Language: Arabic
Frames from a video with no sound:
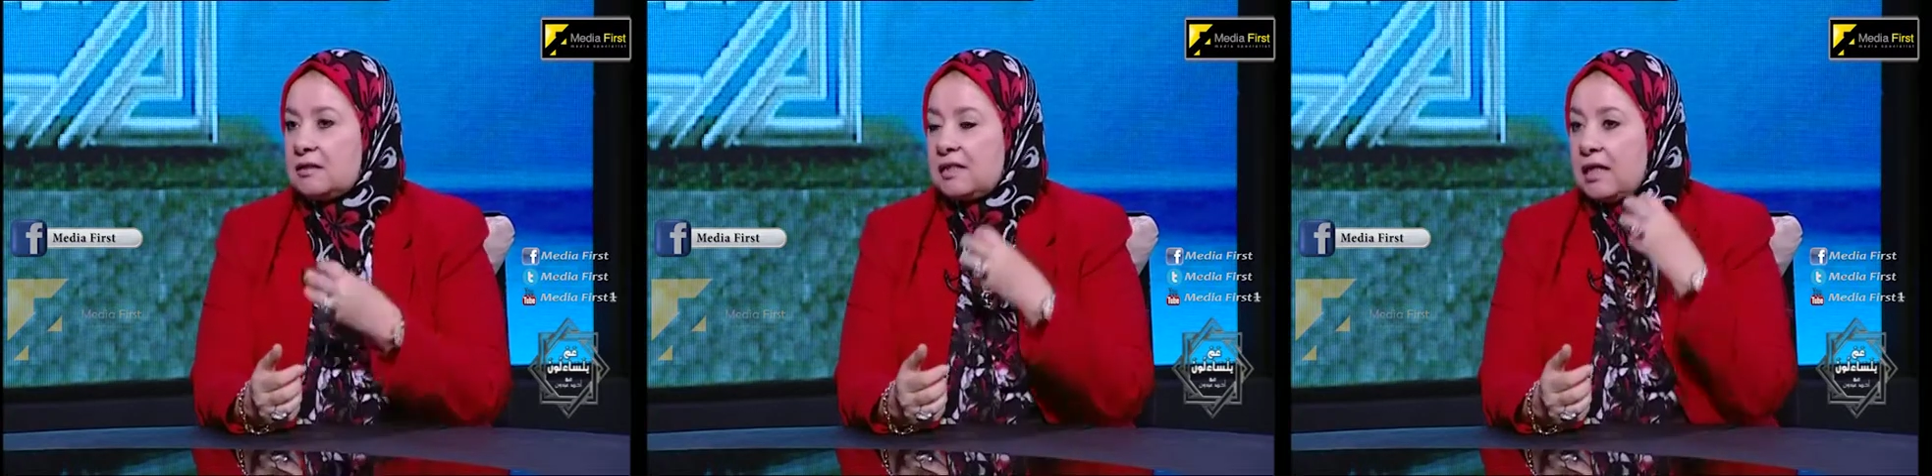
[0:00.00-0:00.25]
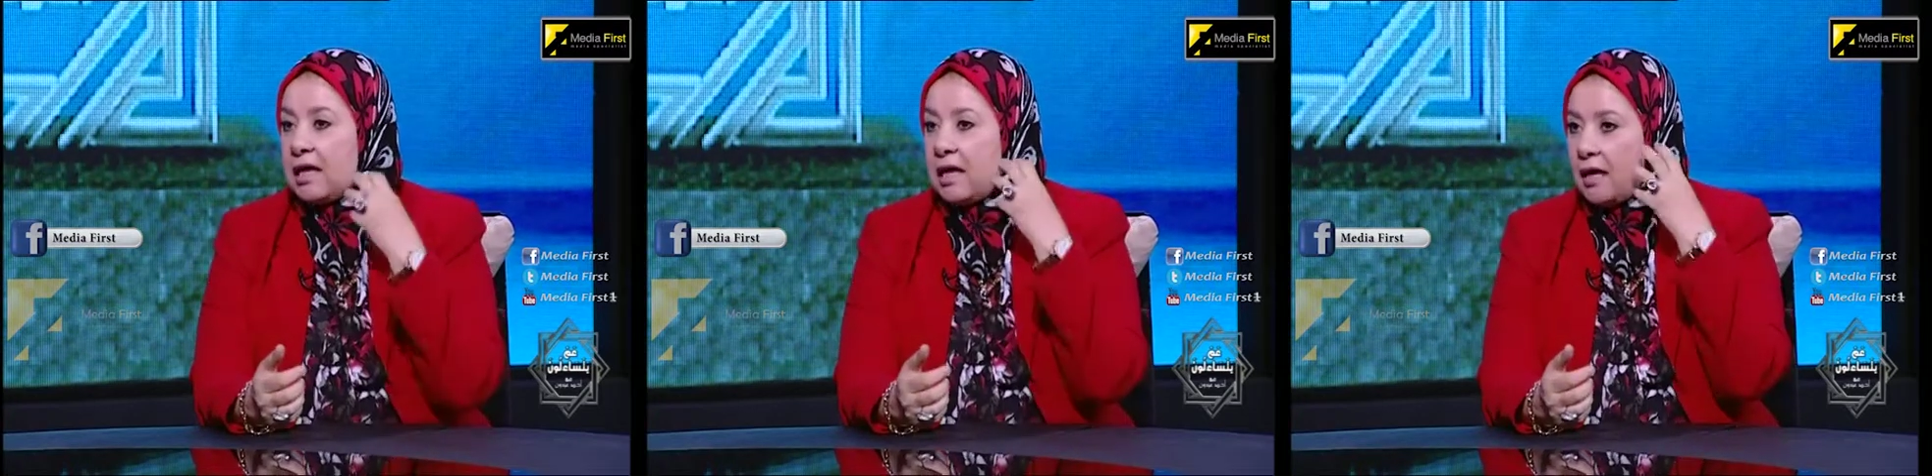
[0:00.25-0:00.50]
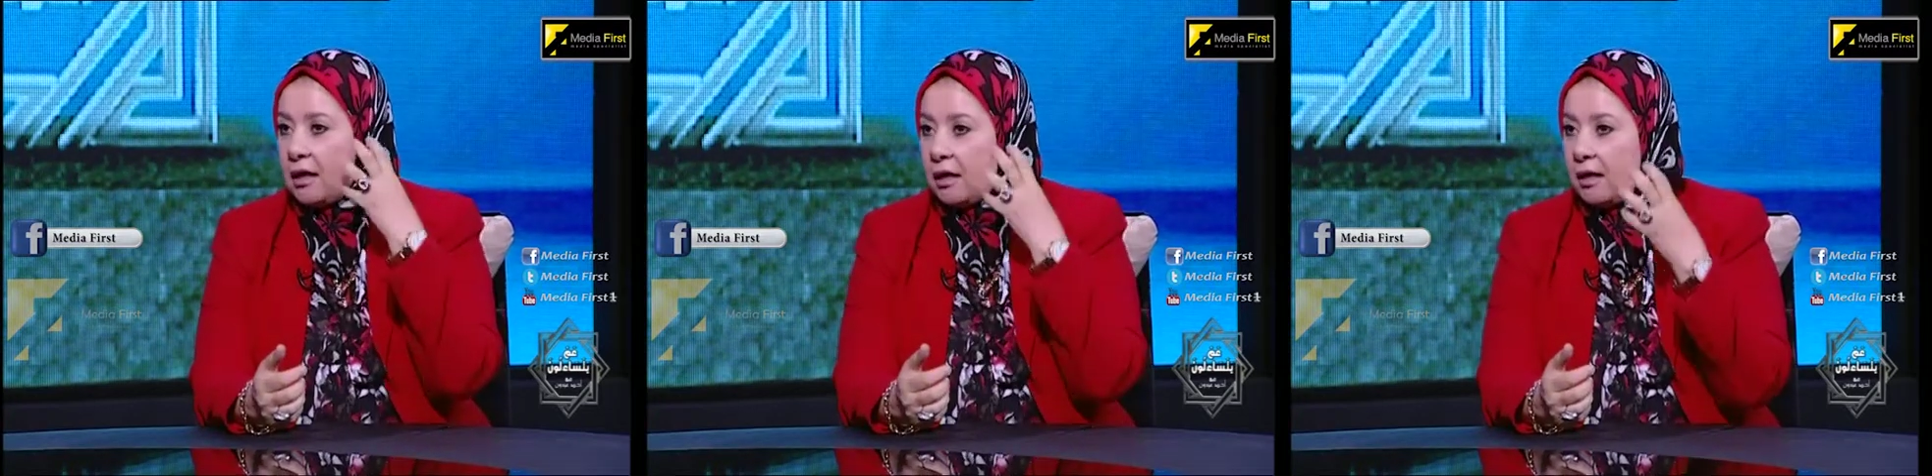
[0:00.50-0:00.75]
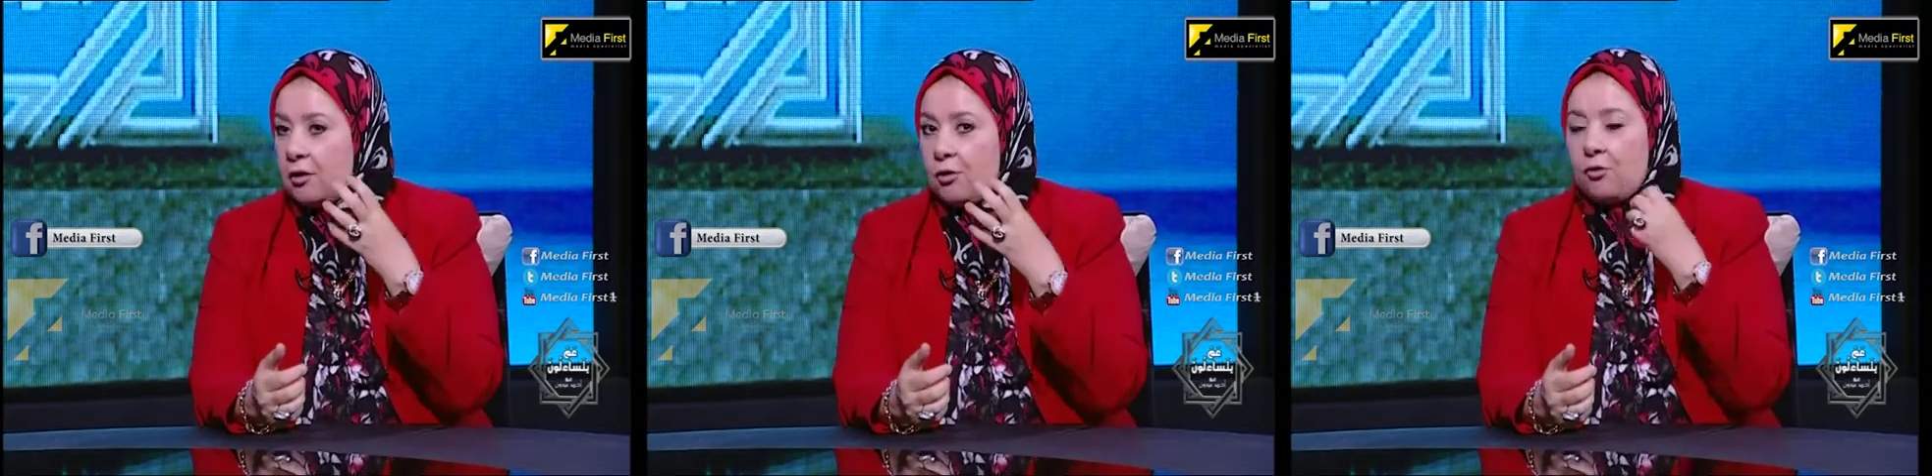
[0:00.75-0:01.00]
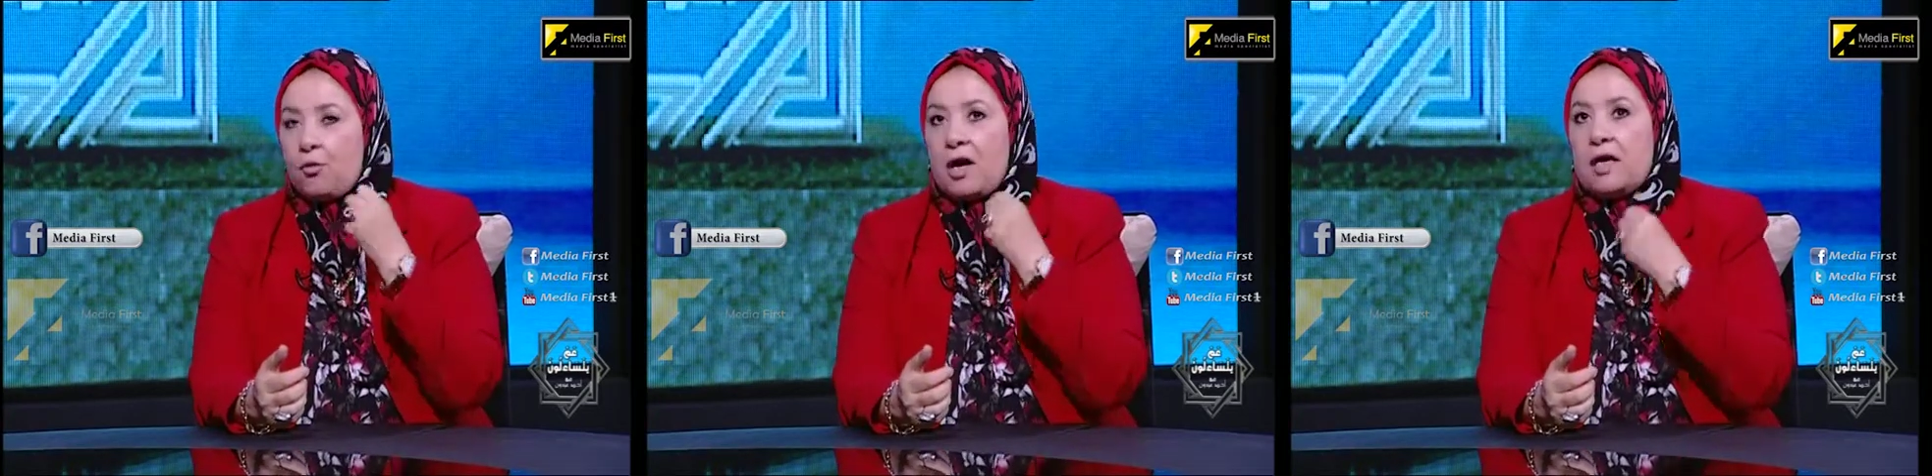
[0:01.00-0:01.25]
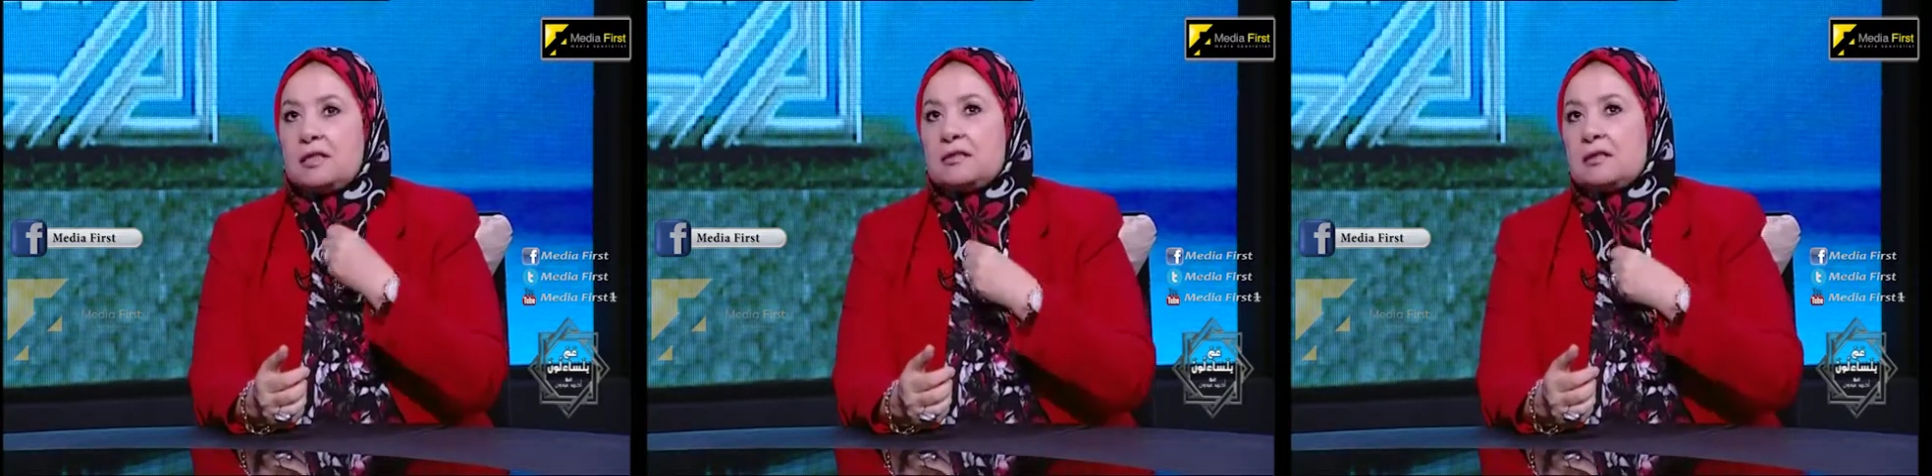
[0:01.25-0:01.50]
ذكاء
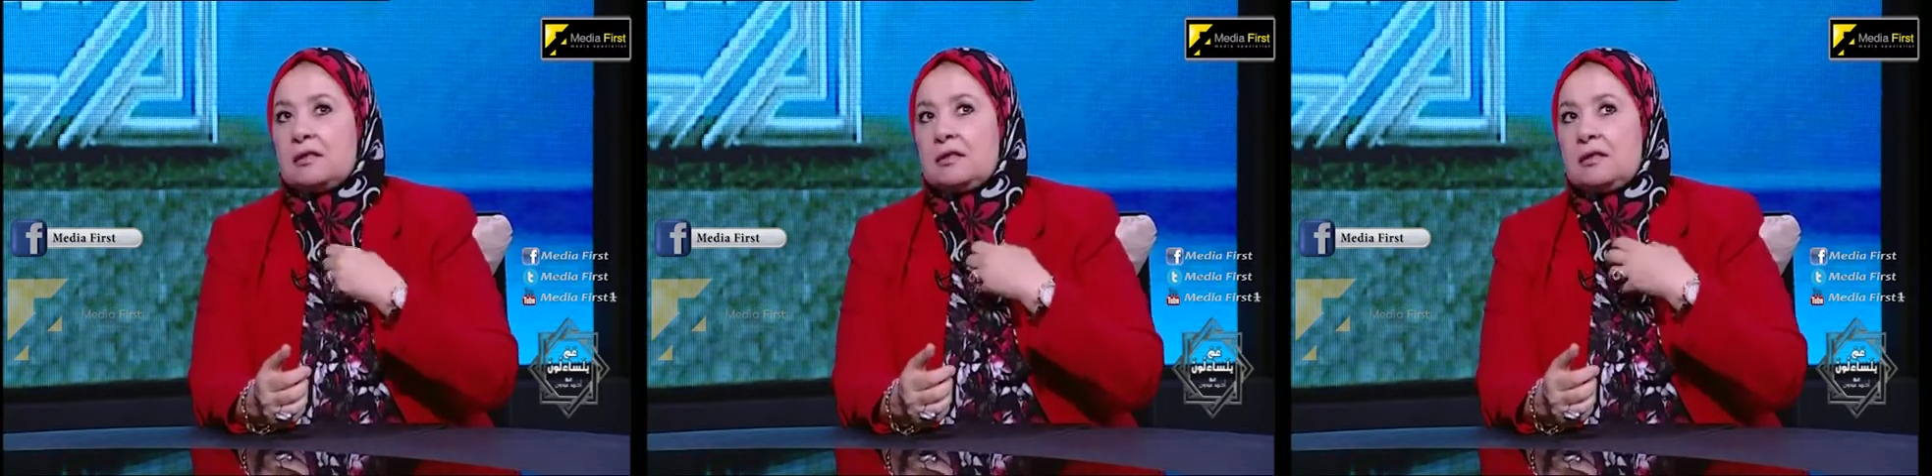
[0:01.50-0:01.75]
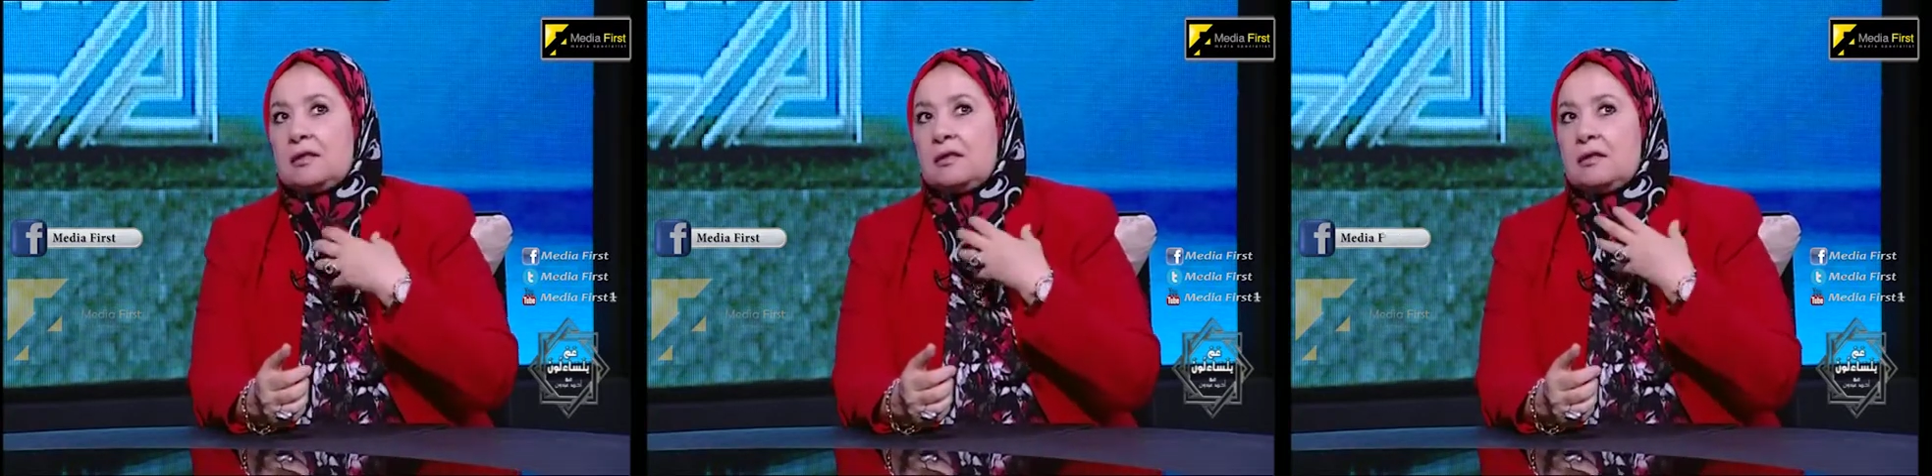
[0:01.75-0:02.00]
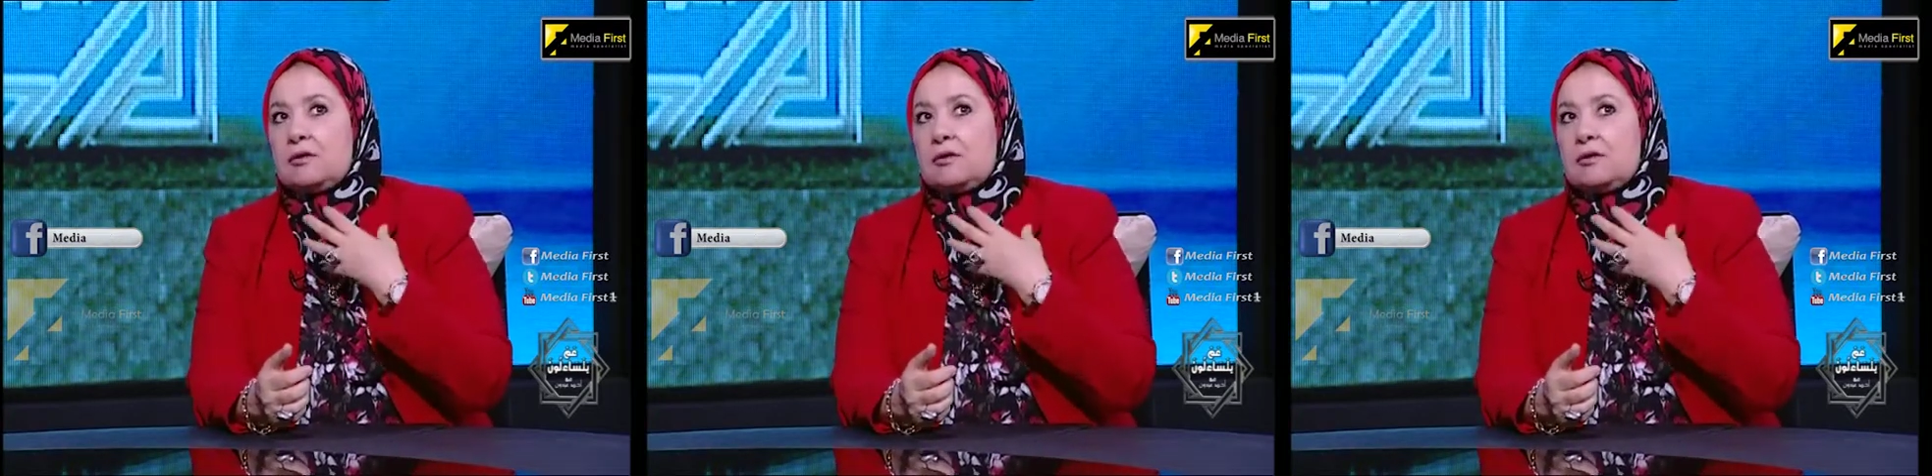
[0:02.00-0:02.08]
وعايزه آه،